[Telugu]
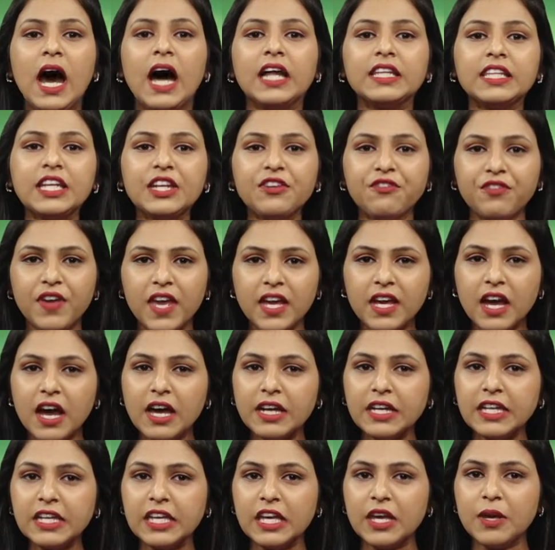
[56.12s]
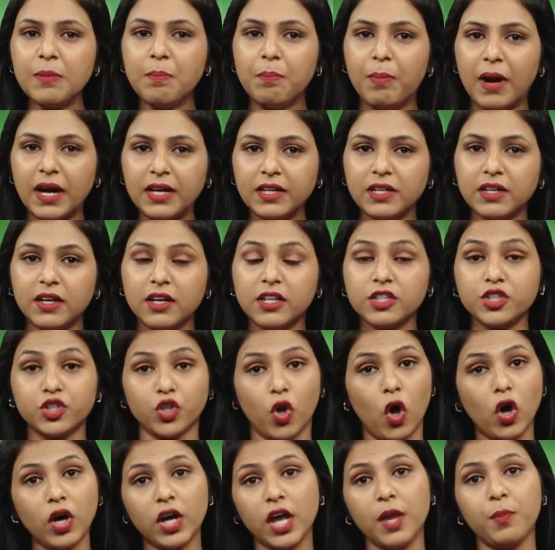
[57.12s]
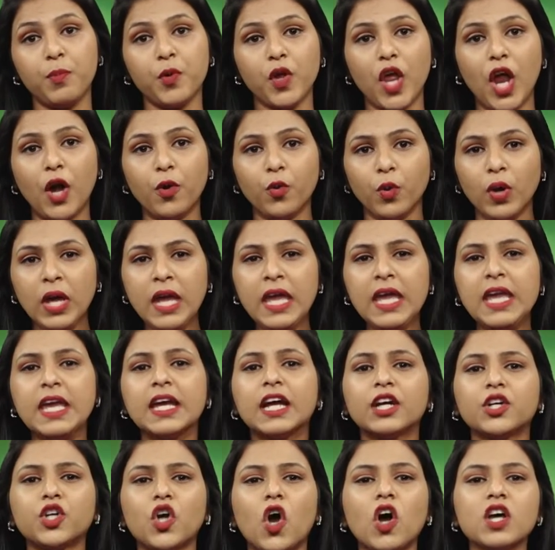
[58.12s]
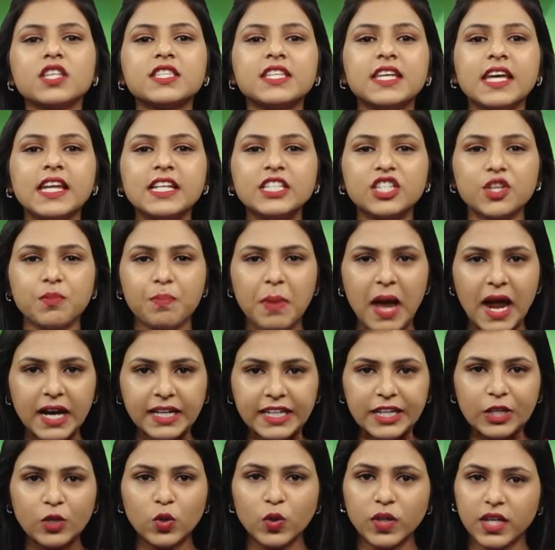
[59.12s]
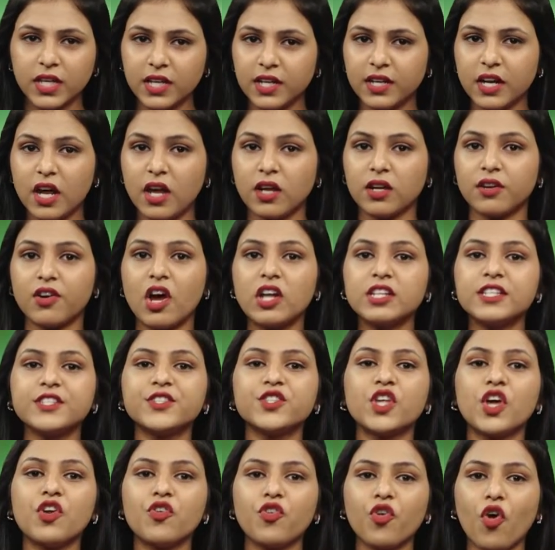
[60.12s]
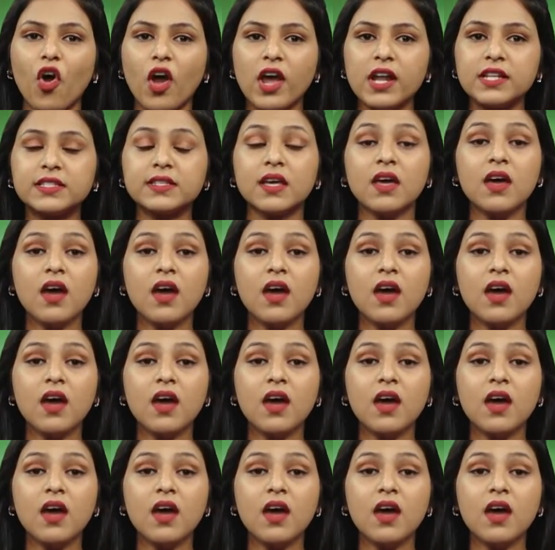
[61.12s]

అతని వేగానికి బట్లర్ షాక్ అయిపోయాడు ఇక టాస్ గెలిచి బ్యాటింగ్ కు దిగిన రాజస్థాన్ రాయల్స్